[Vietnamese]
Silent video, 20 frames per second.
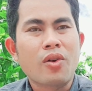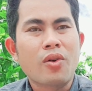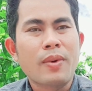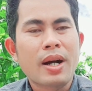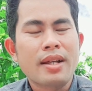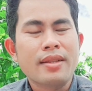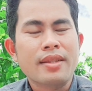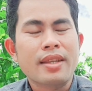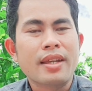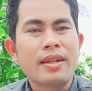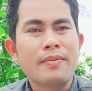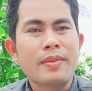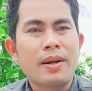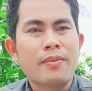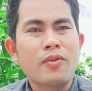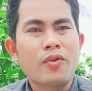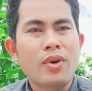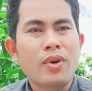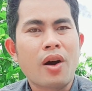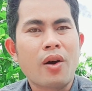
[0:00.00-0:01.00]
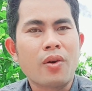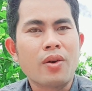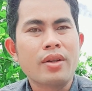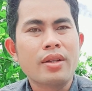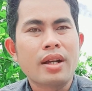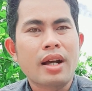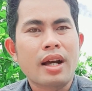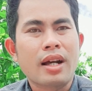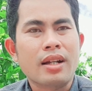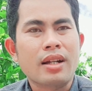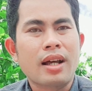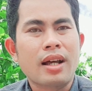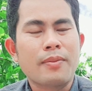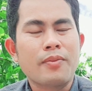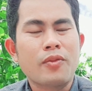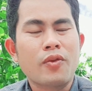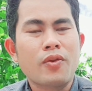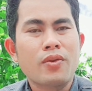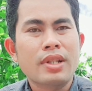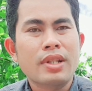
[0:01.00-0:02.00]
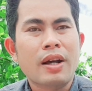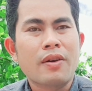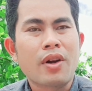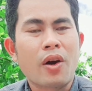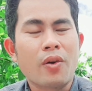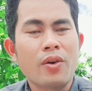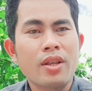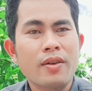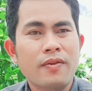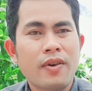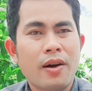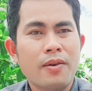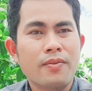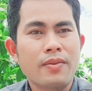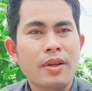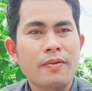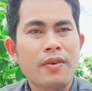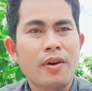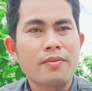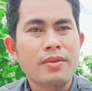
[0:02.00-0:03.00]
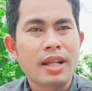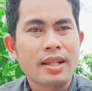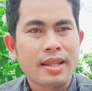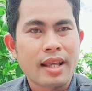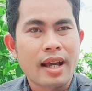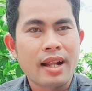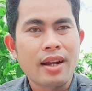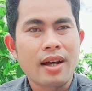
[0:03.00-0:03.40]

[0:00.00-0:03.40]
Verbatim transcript: cô bác anh chị mà muốn hỏi hoặc là muốn trao đổi với Phong thì Phong sẽ trả lời